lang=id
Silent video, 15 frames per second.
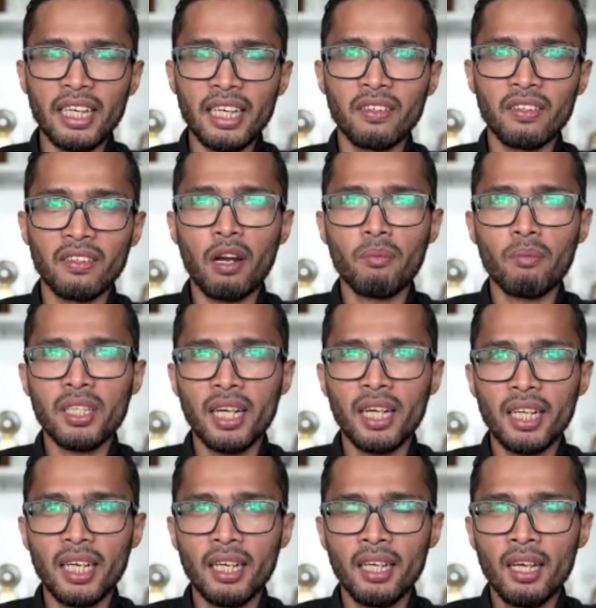gitu. Kalau
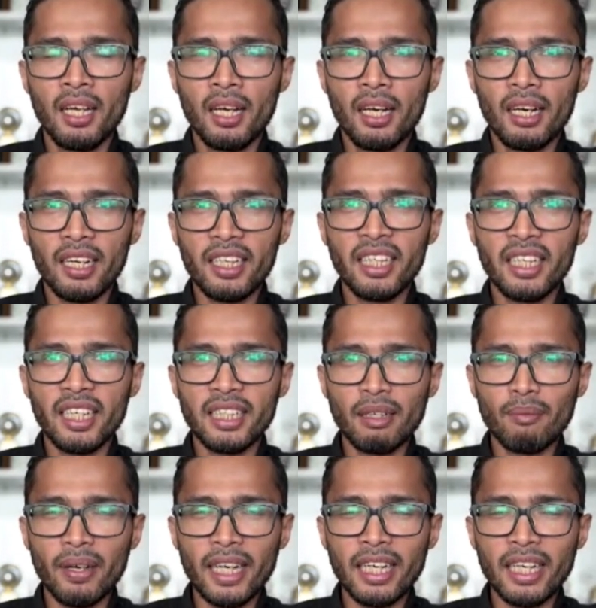misalnya kinerja
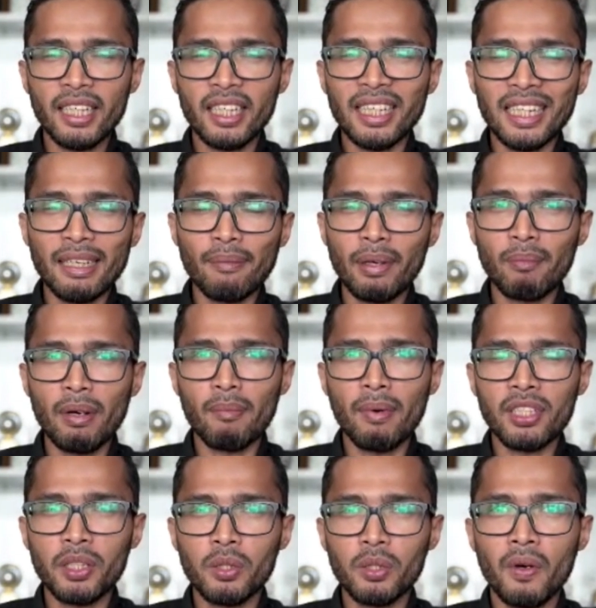mereka ternyata memang
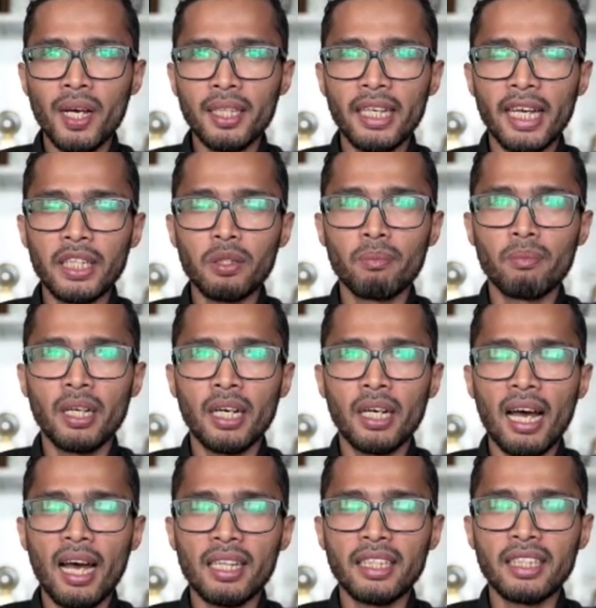masih kuat, ya itu
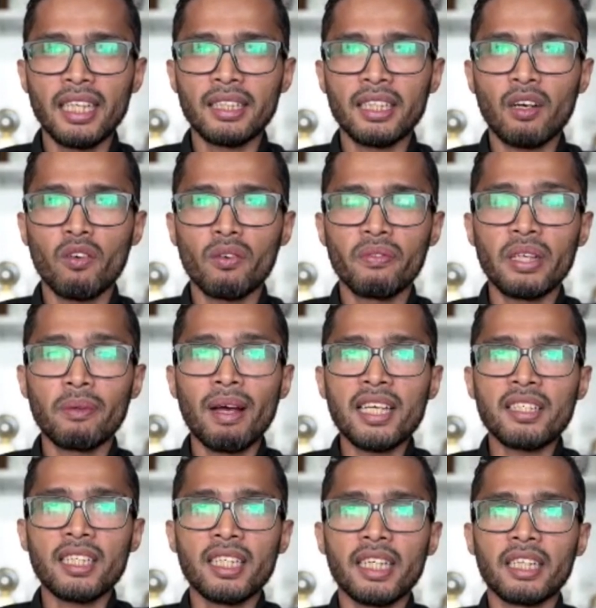artinya
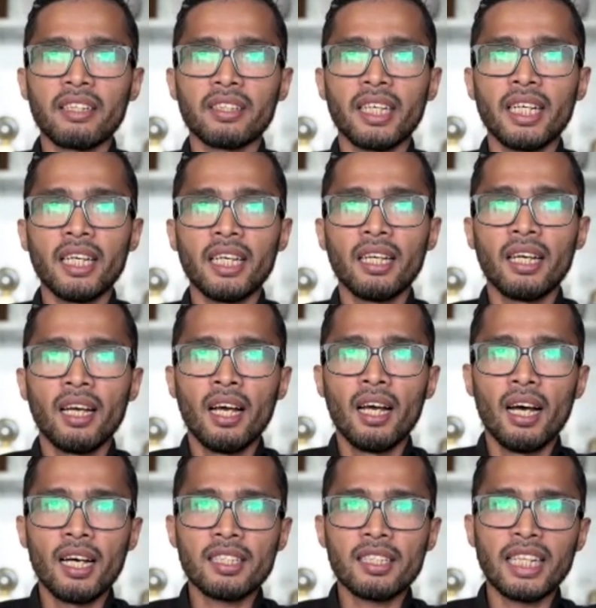terkonfirmasi gitu. Jadi
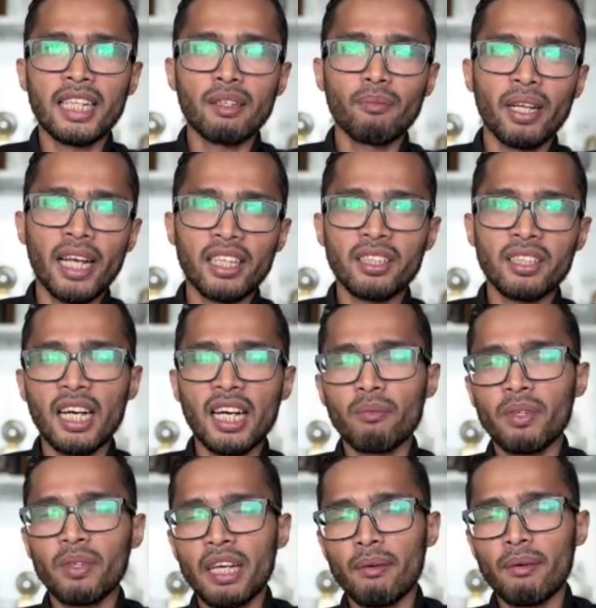Eh, sentimen eksternal
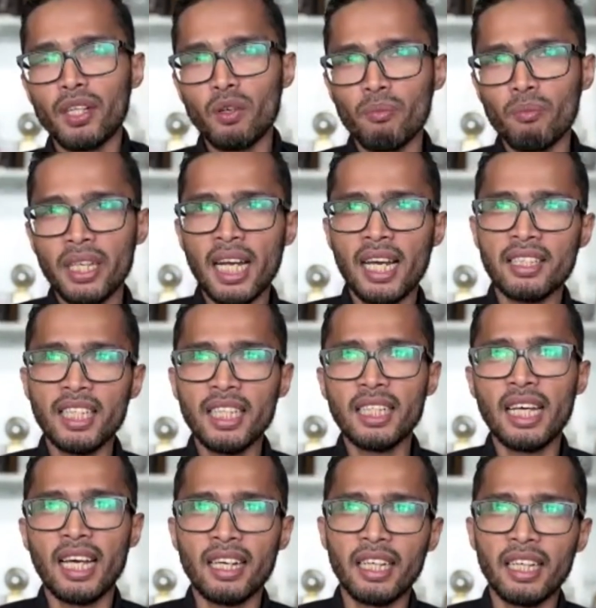lebih mendominasi
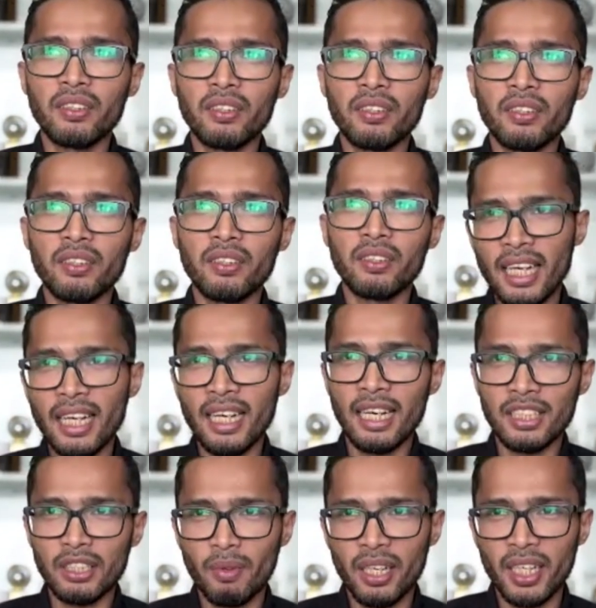dan itu tadi ya eh,
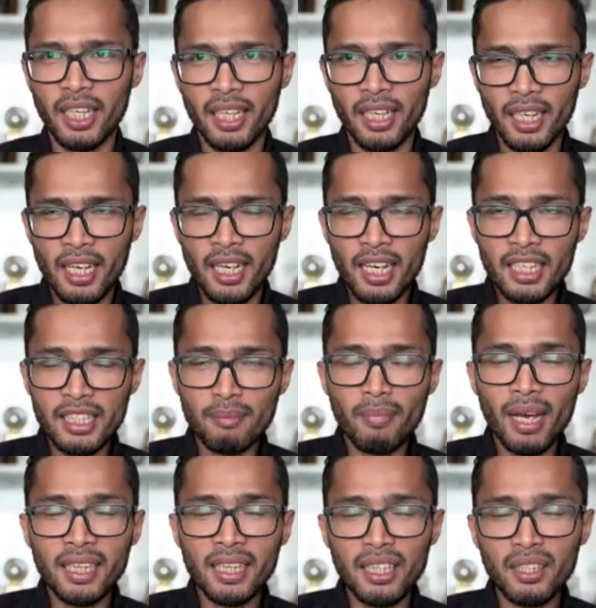sebagai
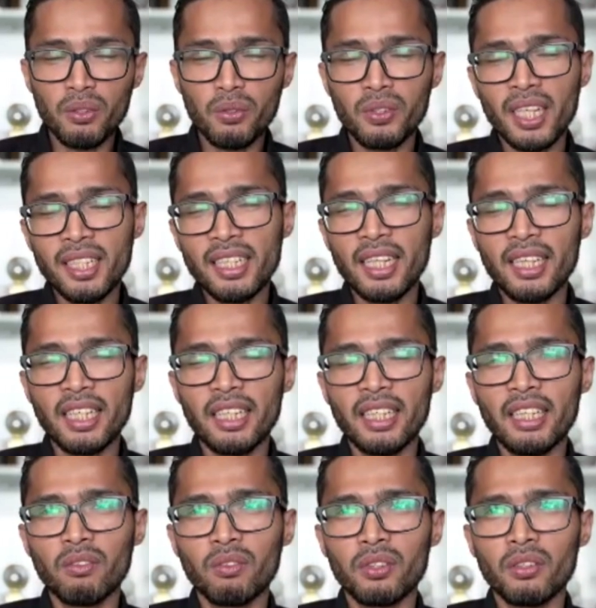kesempatan tentunya saat
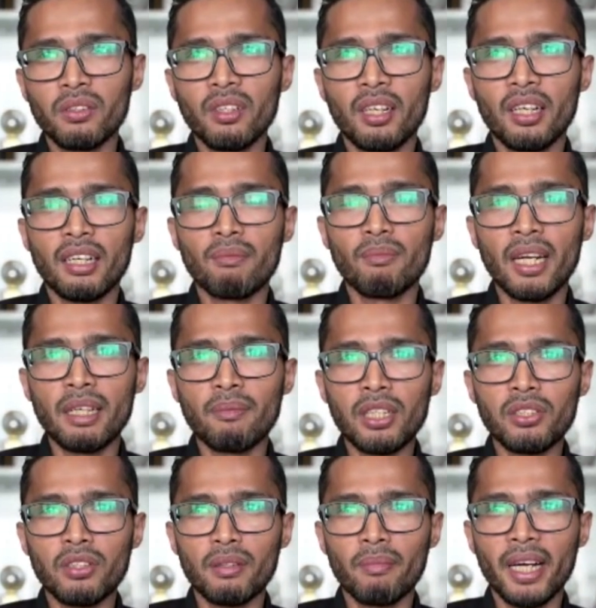ini untuk eh, kembali
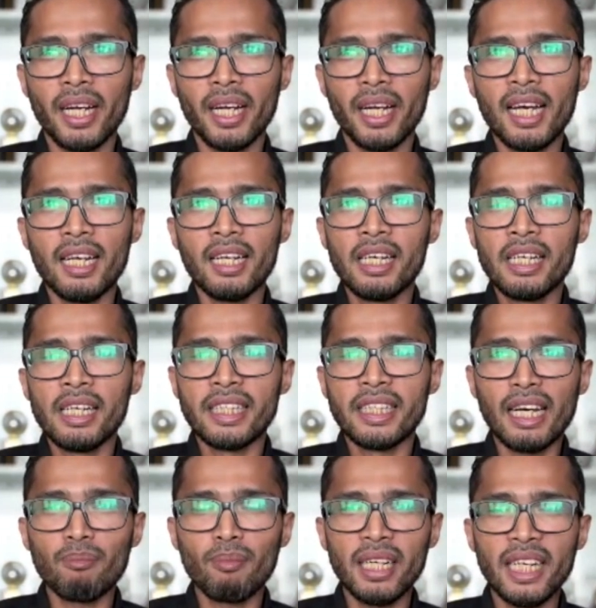masuk ke mereka
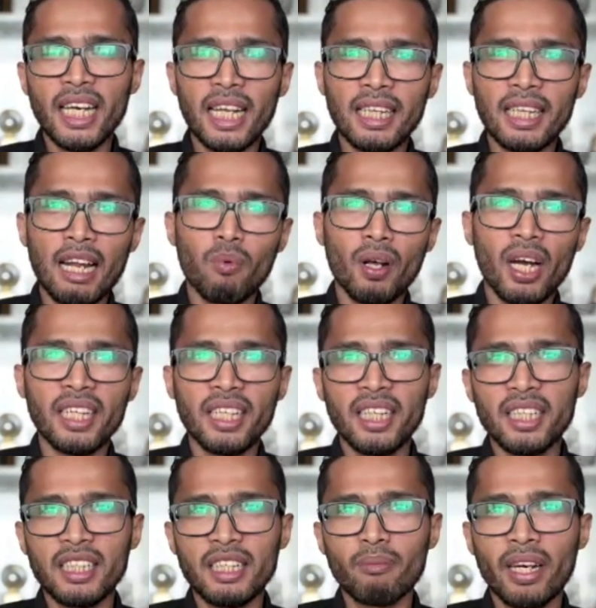dengan melihat laporan
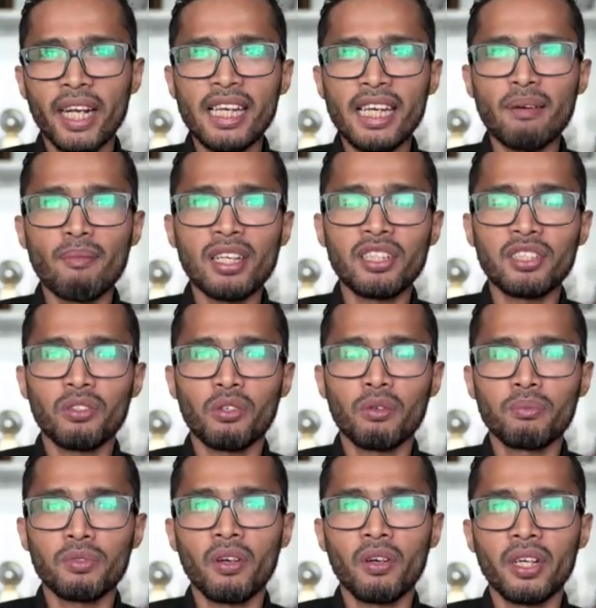kinerja mereka yang masih cukup
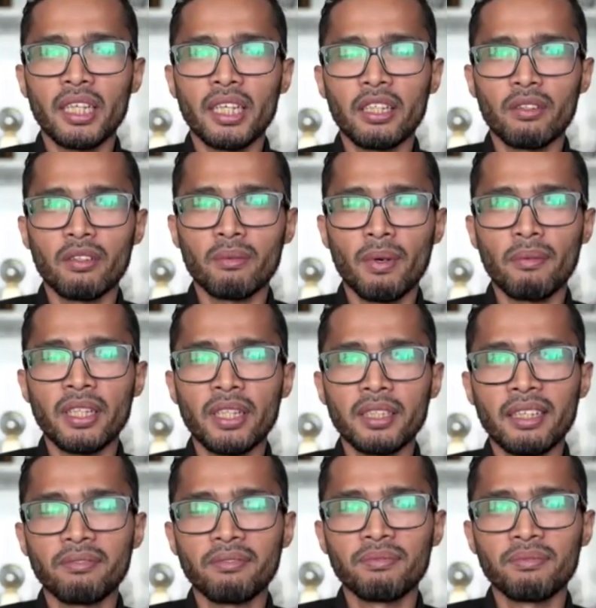solid gitu Mbak Prisa.